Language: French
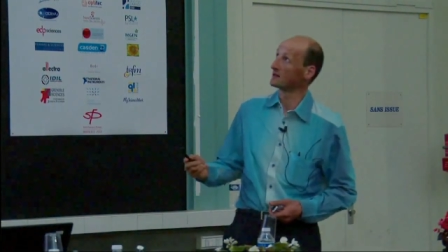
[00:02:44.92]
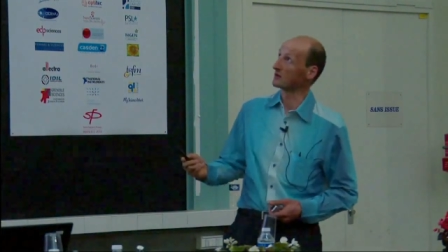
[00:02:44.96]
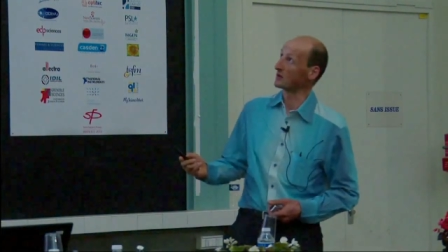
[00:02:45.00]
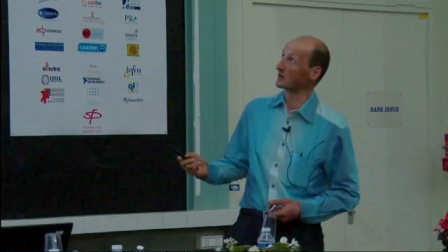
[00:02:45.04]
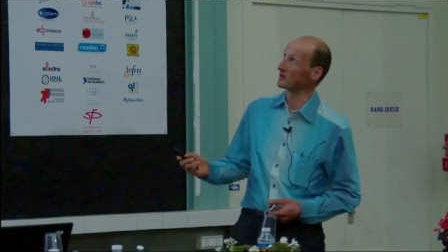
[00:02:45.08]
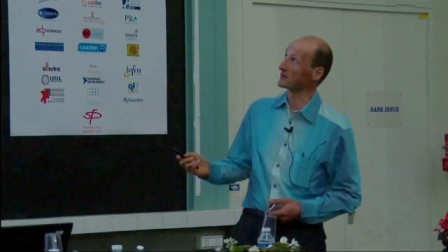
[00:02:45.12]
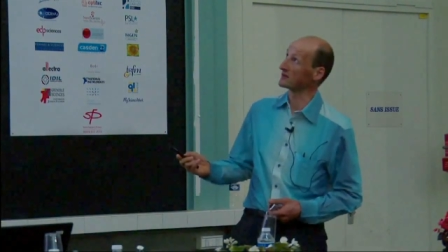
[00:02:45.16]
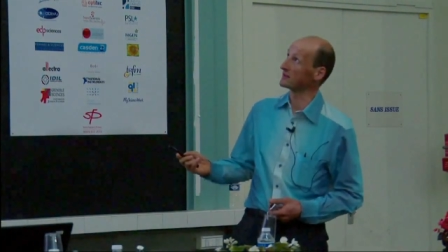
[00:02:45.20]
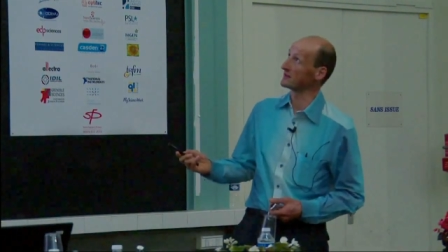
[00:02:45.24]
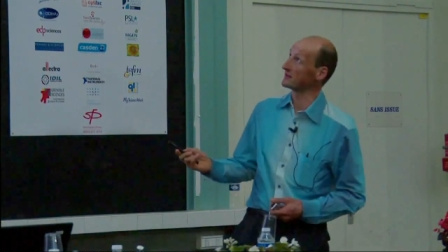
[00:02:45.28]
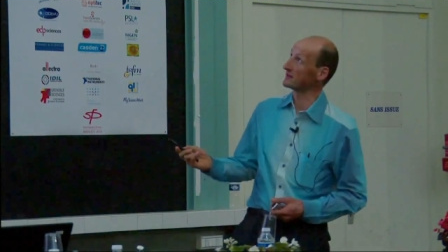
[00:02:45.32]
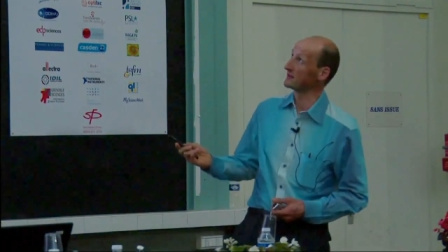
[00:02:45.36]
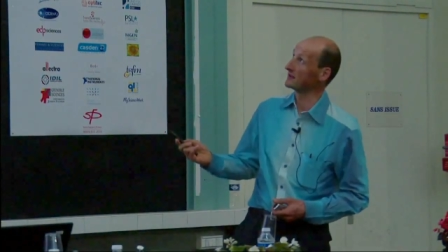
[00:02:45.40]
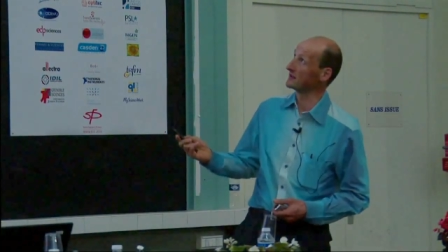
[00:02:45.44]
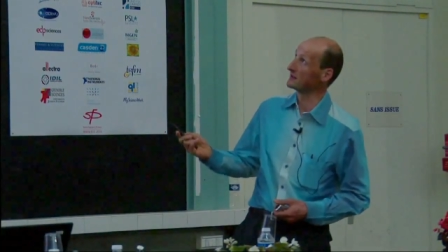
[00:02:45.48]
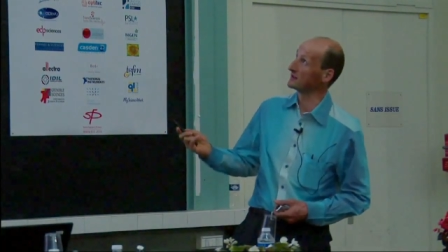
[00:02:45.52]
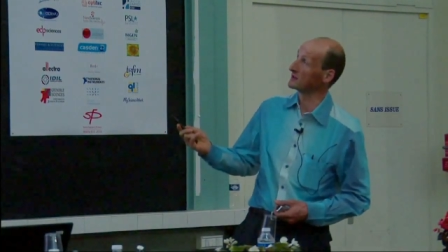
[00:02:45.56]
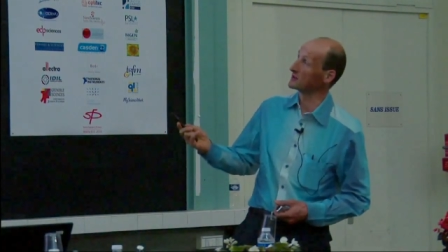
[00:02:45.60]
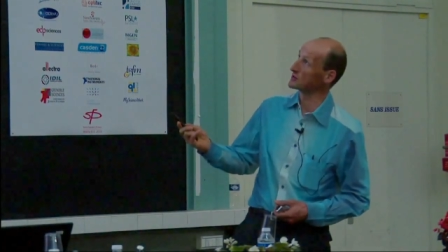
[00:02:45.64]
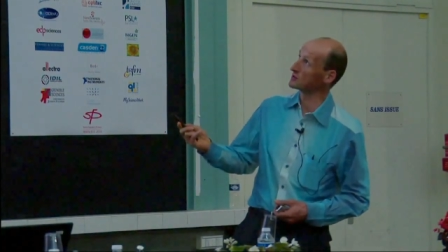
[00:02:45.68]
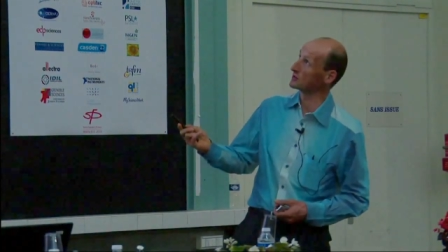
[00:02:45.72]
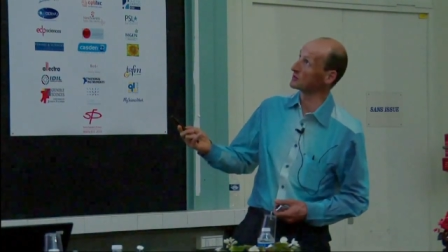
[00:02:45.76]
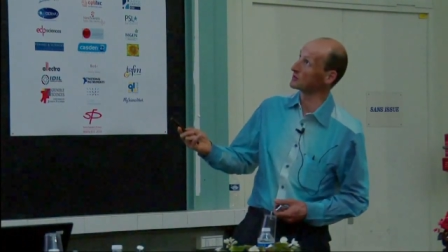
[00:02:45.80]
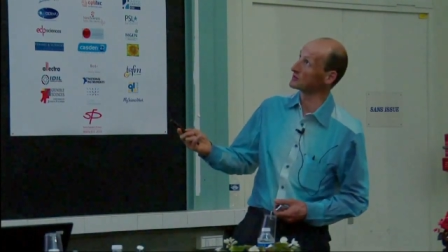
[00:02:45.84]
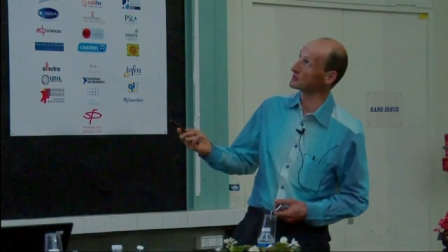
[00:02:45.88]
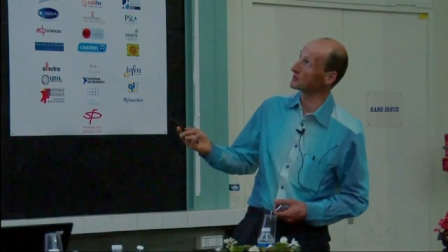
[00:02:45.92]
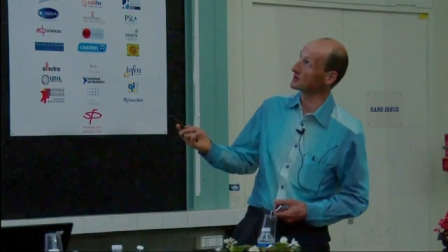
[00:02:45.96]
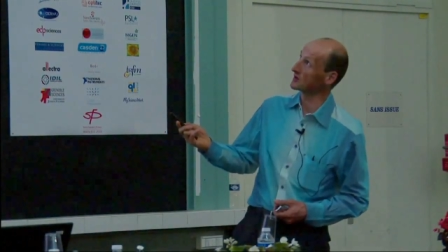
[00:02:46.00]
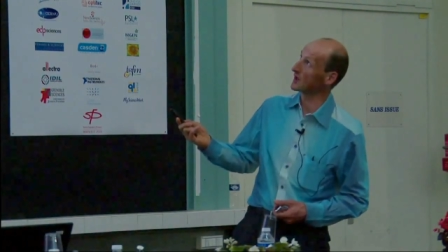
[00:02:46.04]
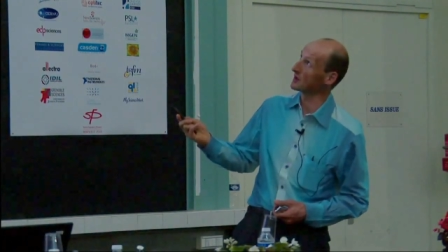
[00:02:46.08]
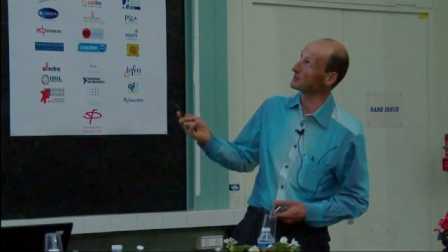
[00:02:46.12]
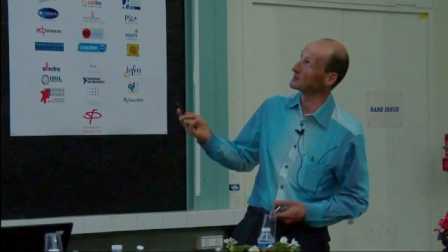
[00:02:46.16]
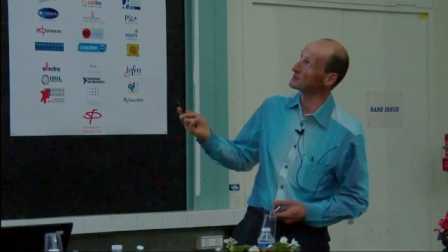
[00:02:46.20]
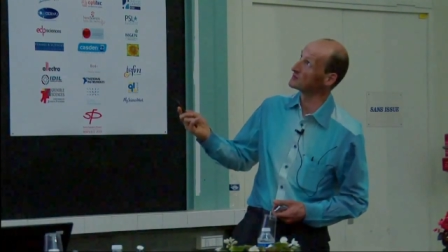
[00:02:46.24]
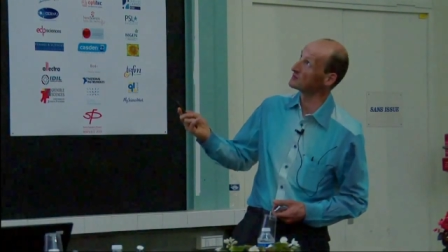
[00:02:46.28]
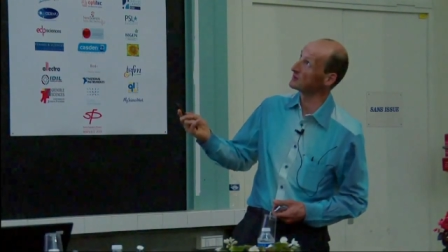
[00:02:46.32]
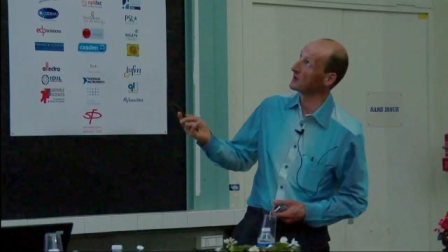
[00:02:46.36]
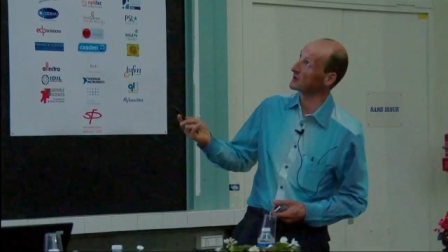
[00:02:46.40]
Donc des, choses qu'on a
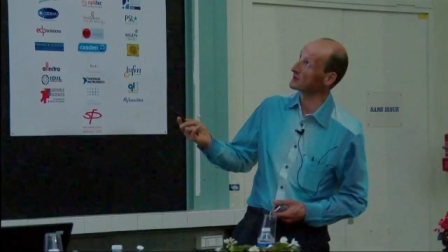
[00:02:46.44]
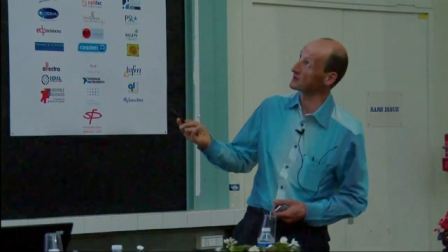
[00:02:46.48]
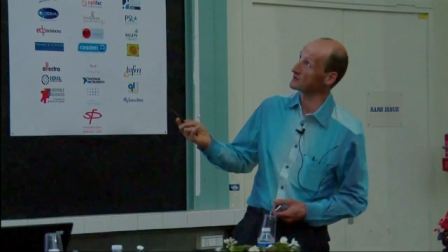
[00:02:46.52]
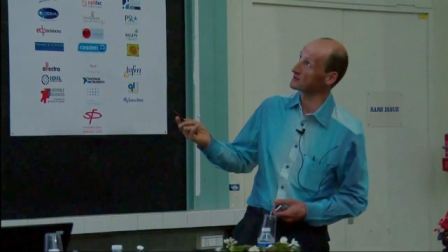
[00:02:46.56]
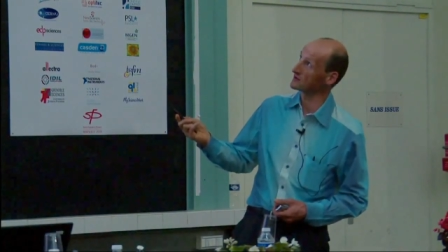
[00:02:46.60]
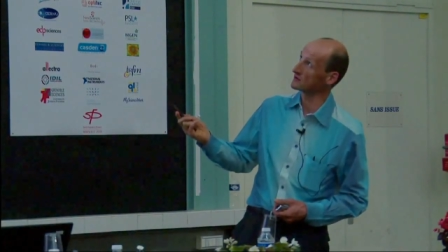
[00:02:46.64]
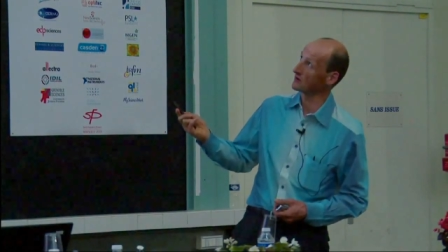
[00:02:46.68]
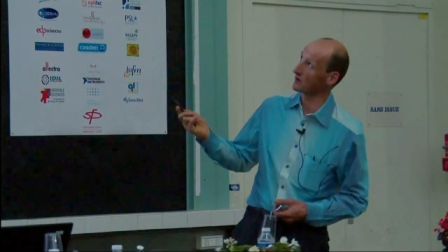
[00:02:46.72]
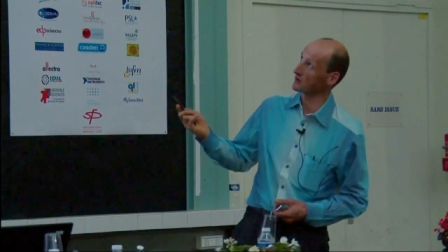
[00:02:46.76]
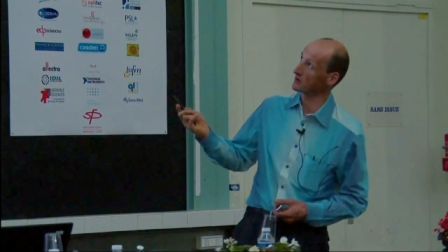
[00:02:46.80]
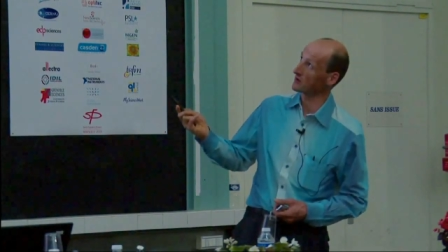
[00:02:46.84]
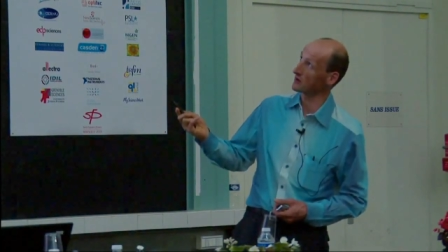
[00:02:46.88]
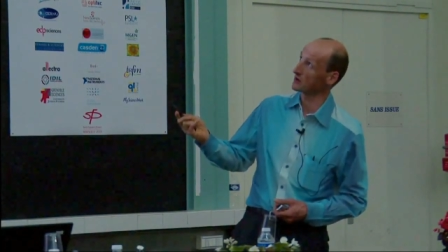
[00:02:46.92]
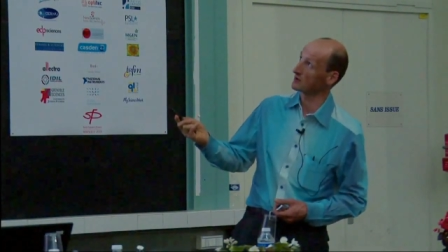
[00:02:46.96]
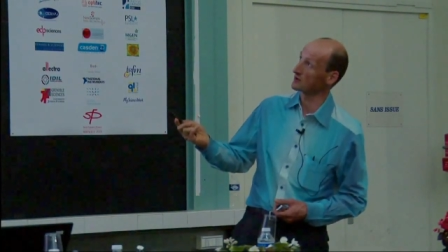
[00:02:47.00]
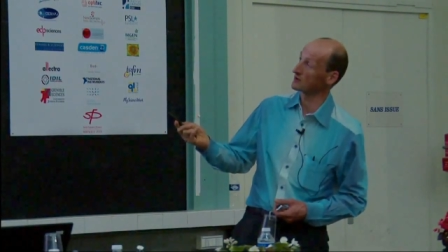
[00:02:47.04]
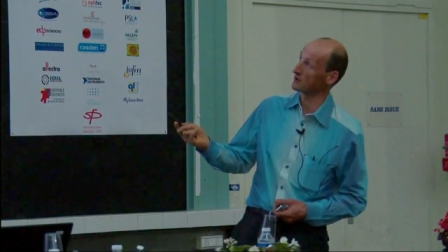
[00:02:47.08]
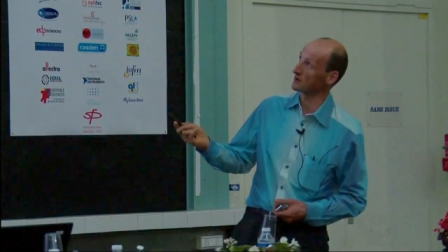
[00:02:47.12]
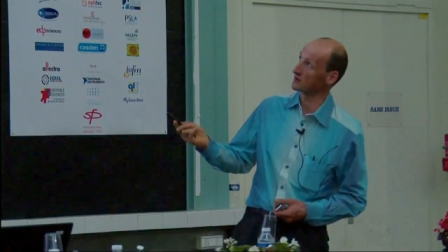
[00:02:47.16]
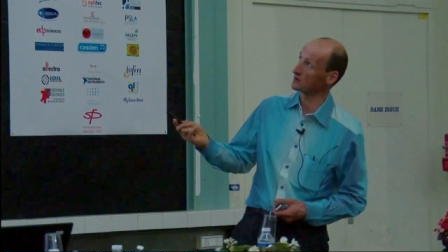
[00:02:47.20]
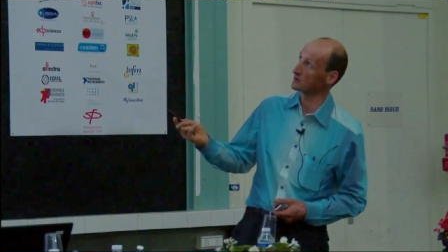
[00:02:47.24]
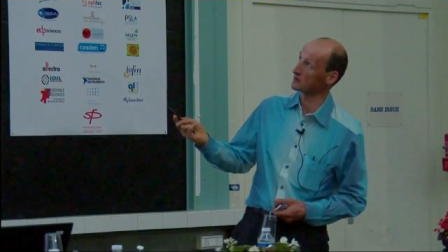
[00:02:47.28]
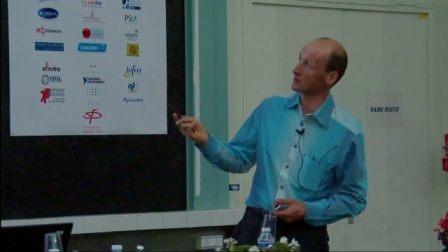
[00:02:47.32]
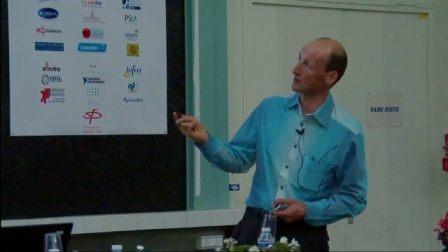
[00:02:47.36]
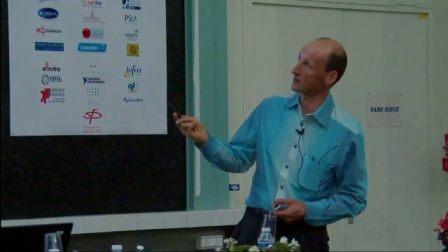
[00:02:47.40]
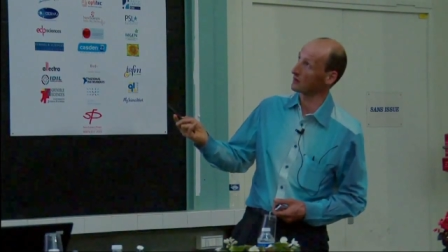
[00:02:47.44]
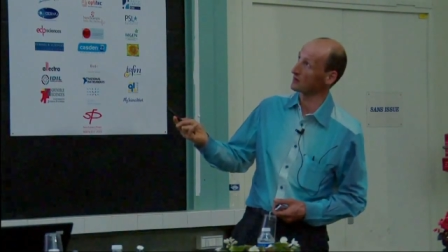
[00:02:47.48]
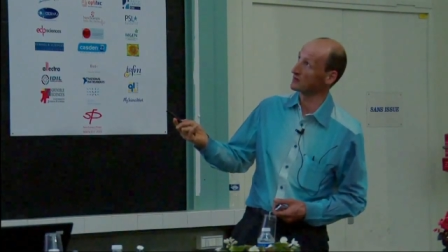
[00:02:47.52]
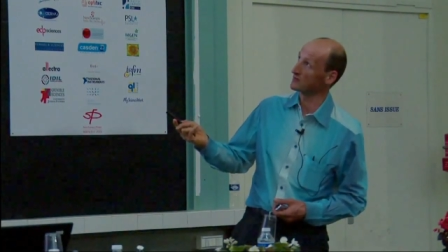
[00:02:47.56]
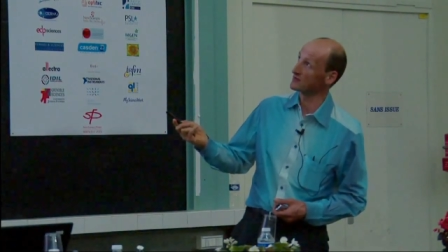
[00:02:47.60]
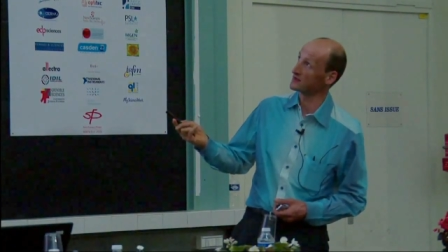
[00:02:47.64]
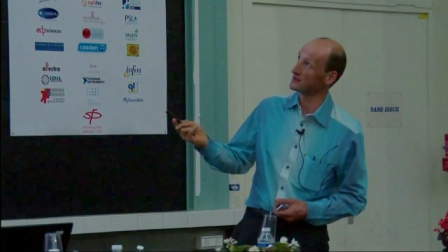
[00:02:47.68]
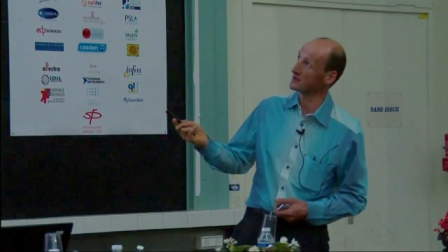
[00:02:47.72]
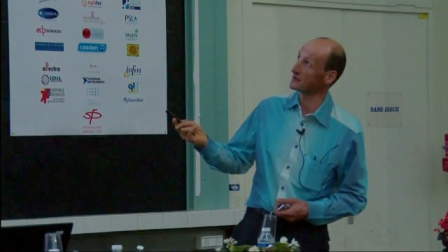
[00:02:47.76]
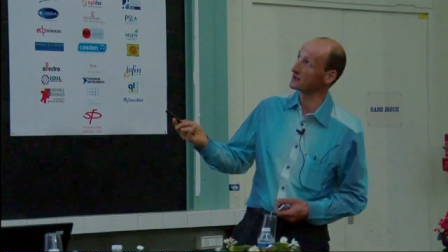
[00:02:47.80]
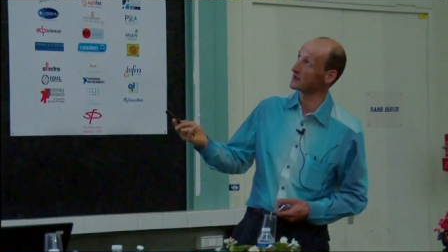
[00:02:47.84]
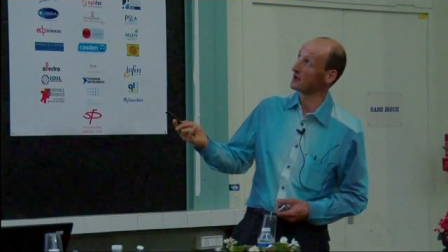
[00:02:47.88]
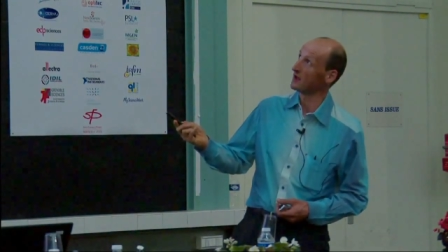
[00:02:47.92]
besoin dans un ordinateur
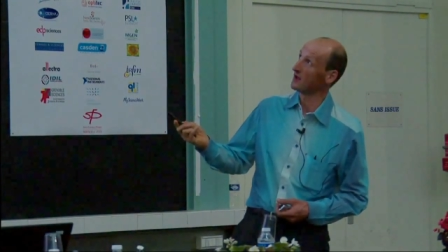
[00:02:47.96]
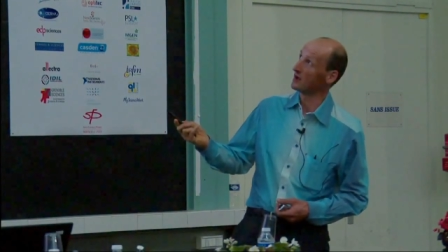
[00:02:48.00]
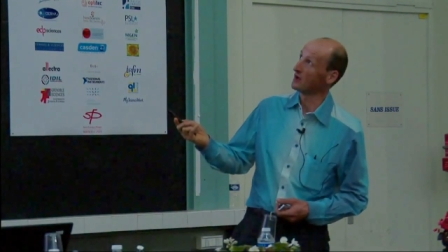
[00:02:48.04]
quantique,